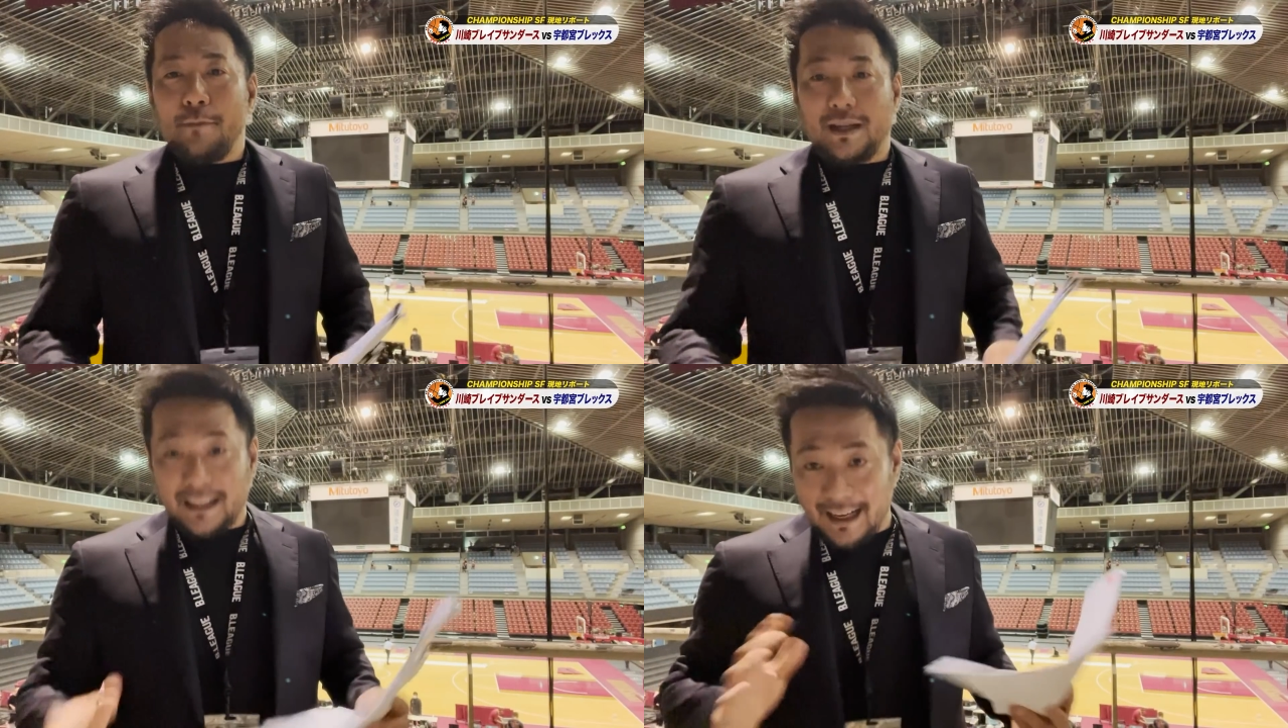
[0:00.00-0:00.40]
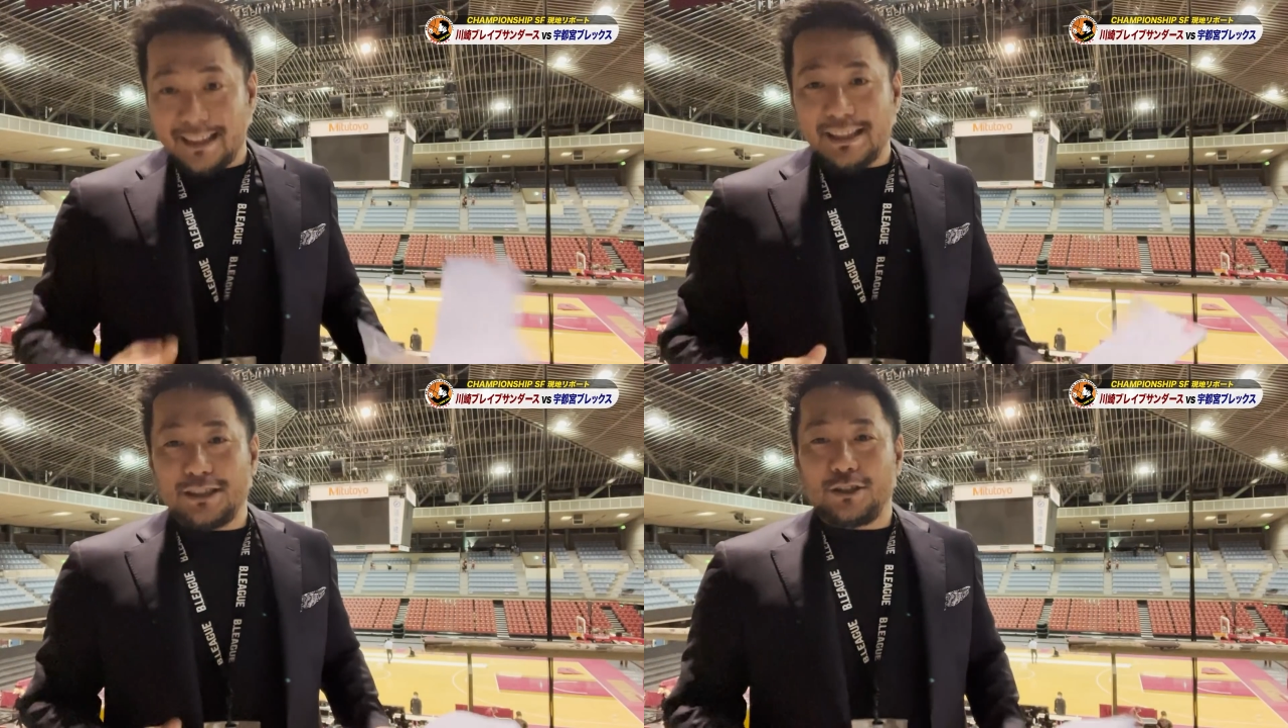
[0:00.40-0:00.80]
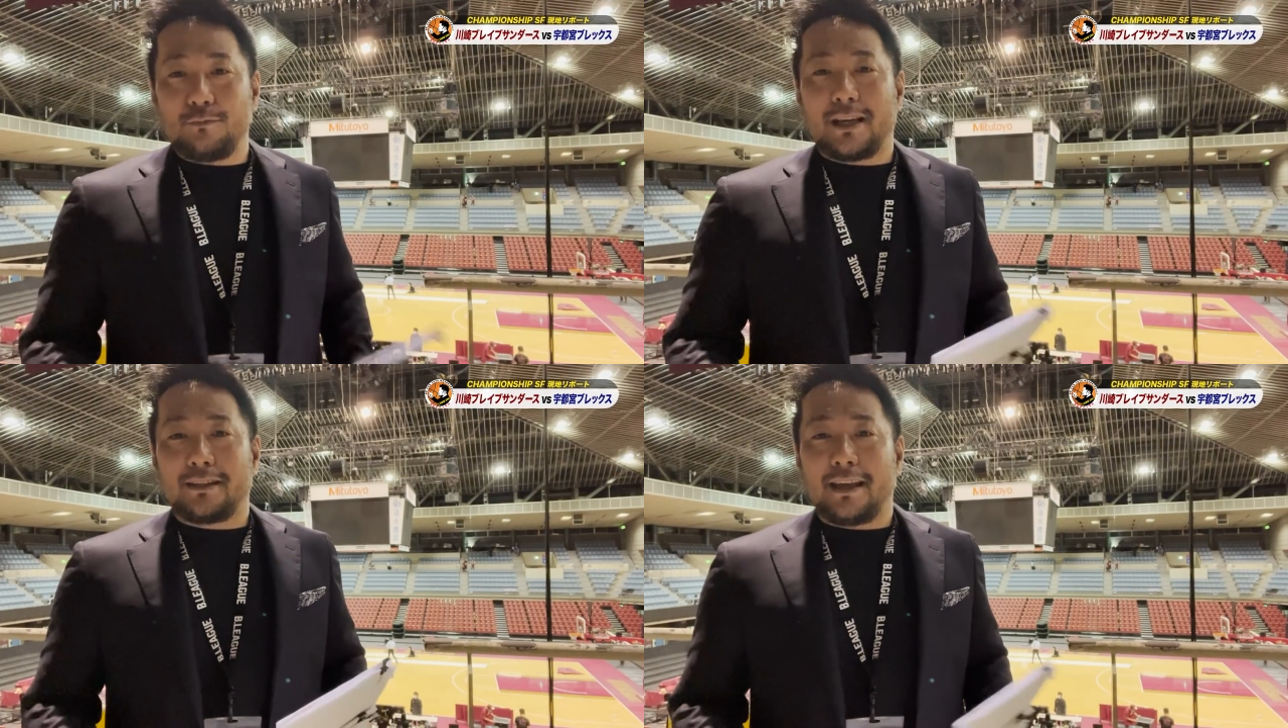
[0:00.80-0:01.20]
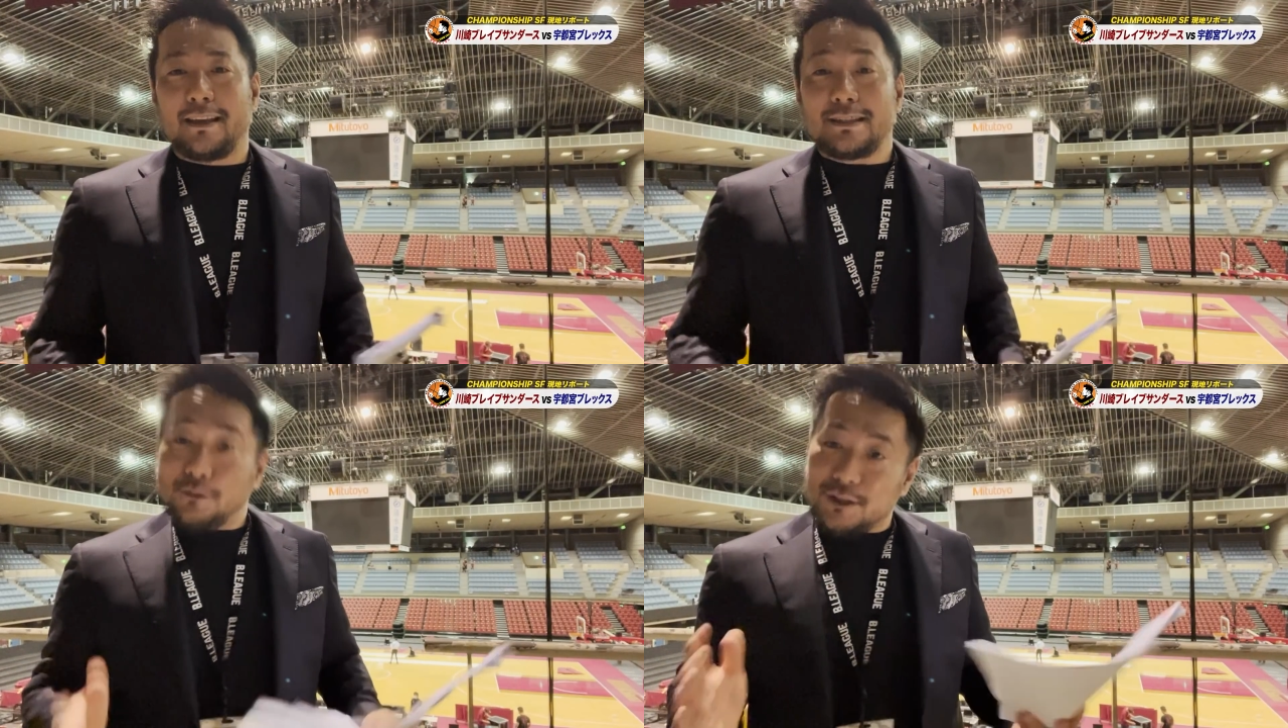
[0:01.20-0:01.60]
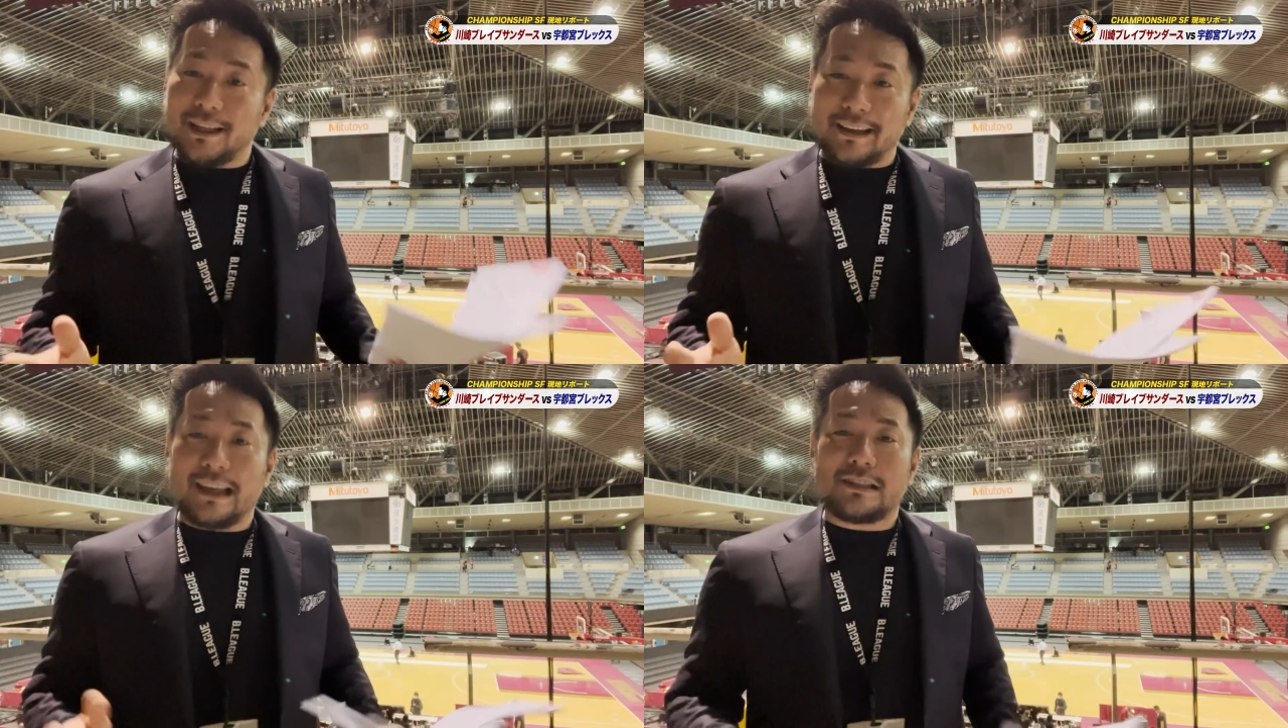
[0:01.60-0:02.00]
また来シーズンに向けて少し
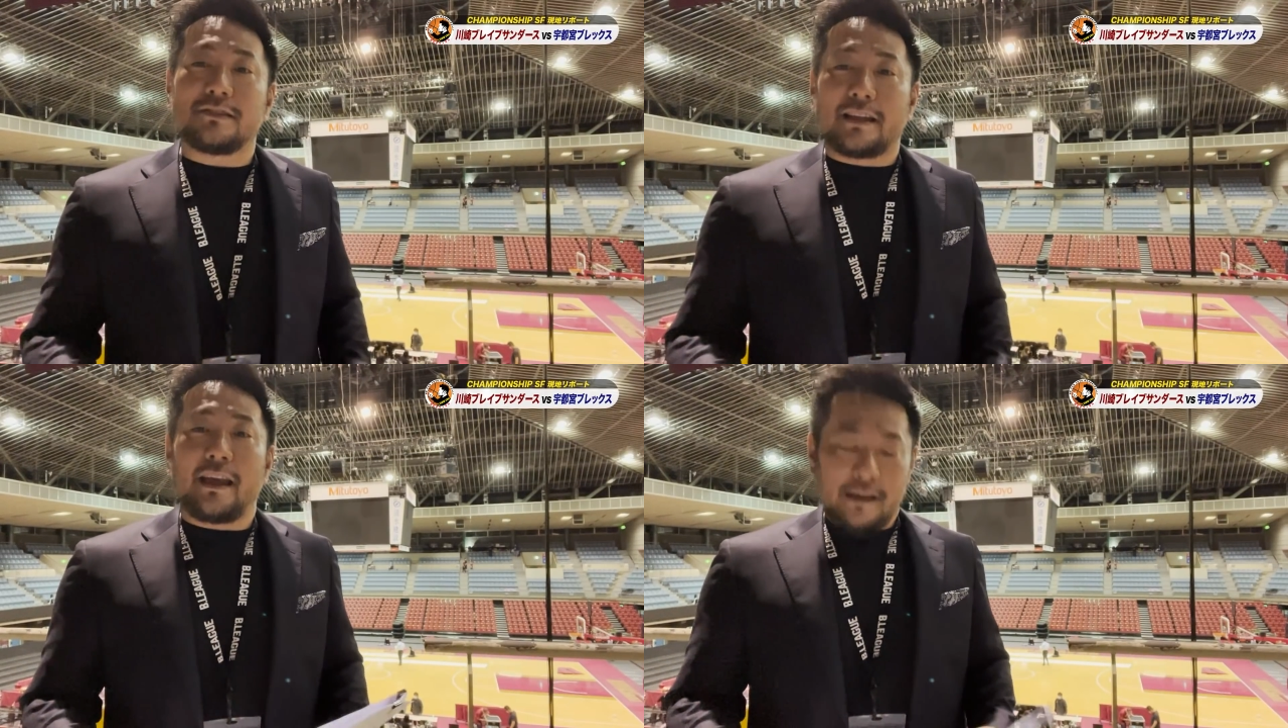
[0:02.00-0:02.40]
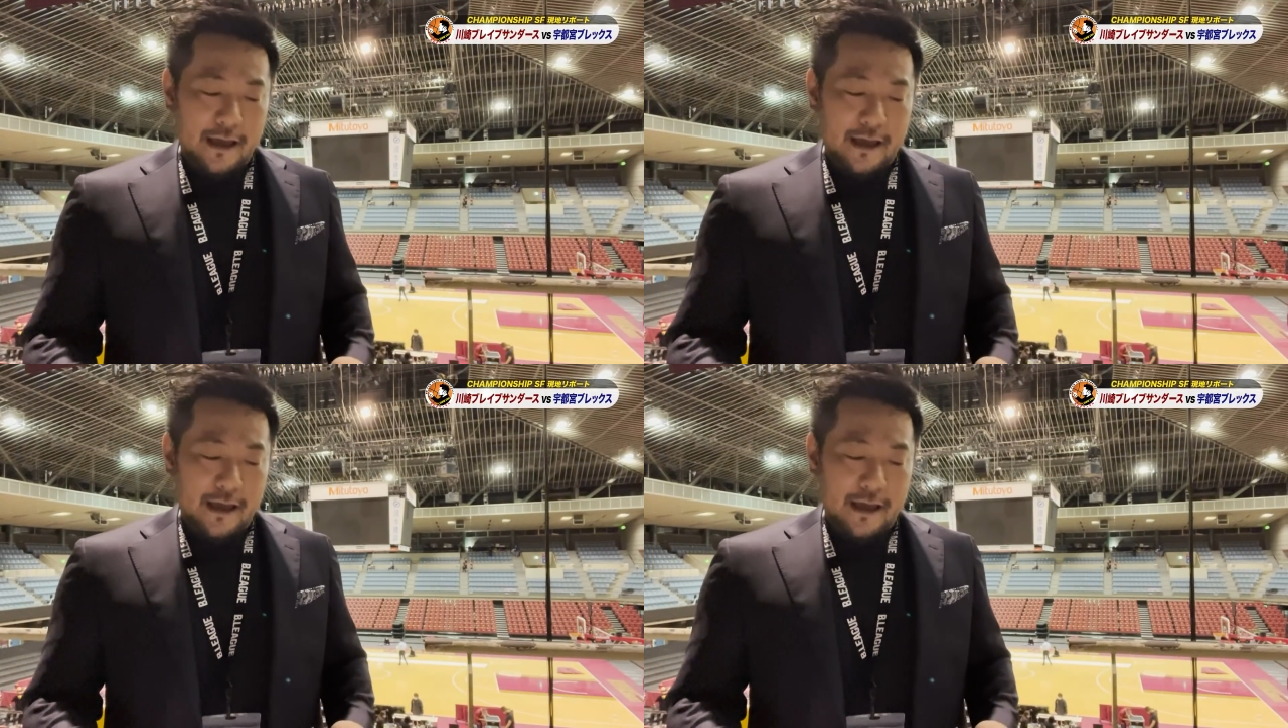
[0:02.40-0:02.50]
だけ休んで、